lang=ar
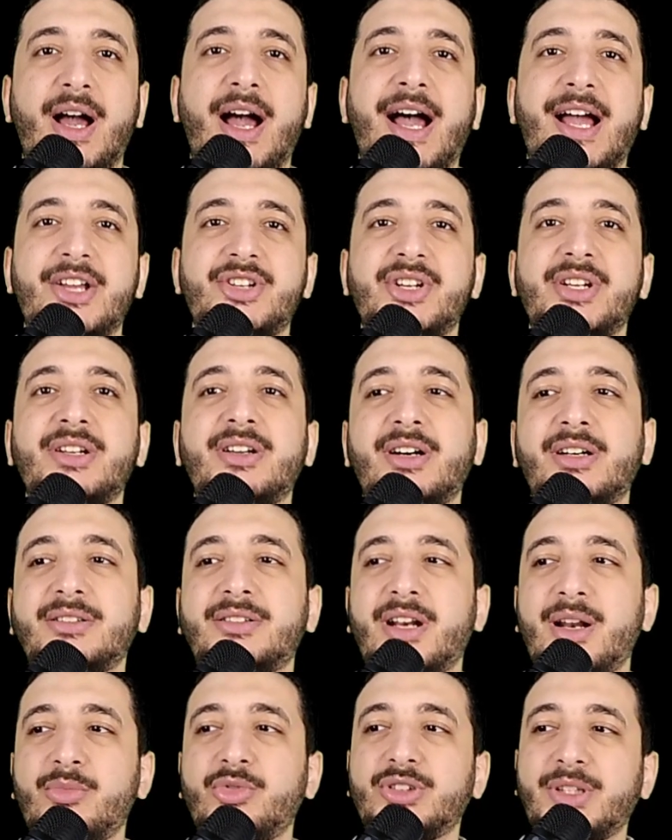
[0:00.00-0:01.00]
عشان خاطر
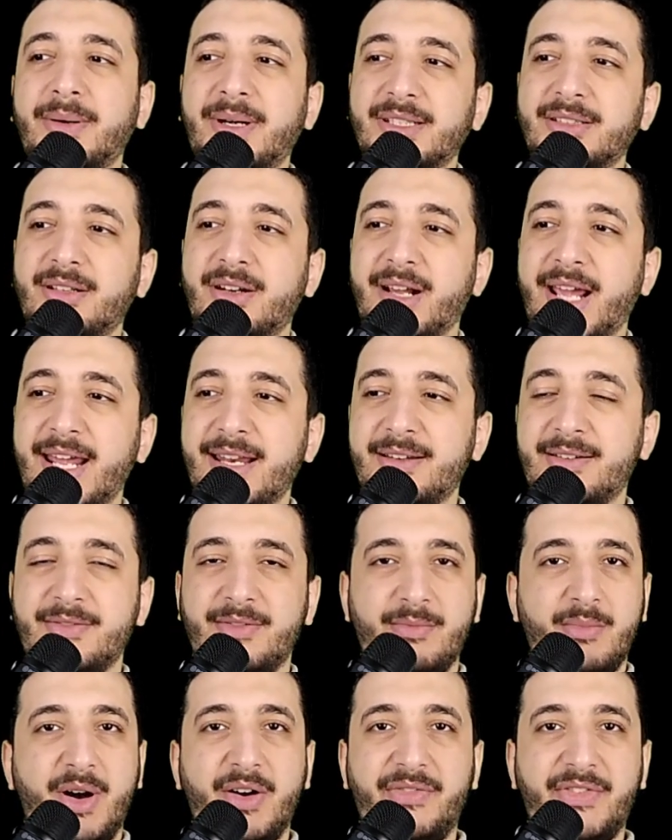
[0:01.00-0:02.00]
خاطر ابوه طبعا كان
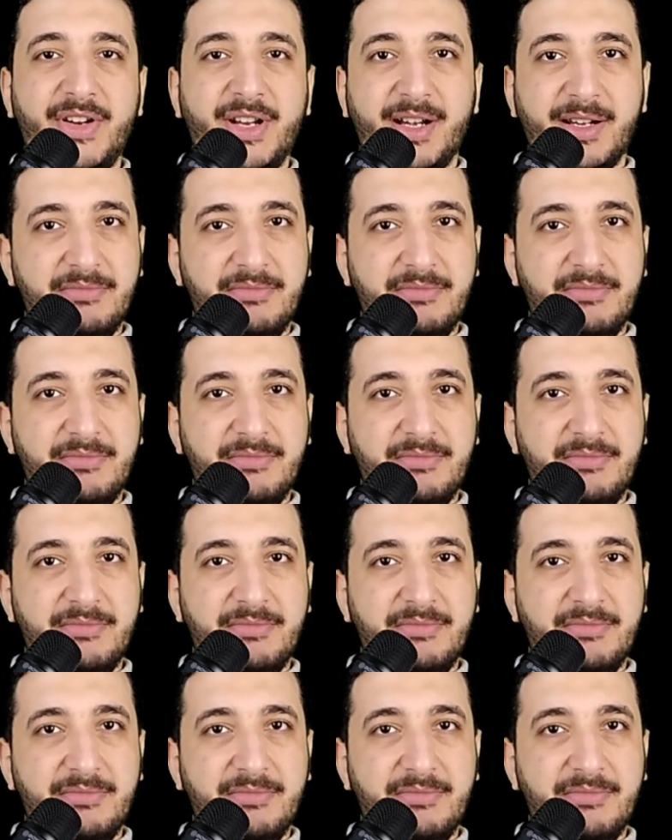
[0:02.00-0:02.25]
مافيا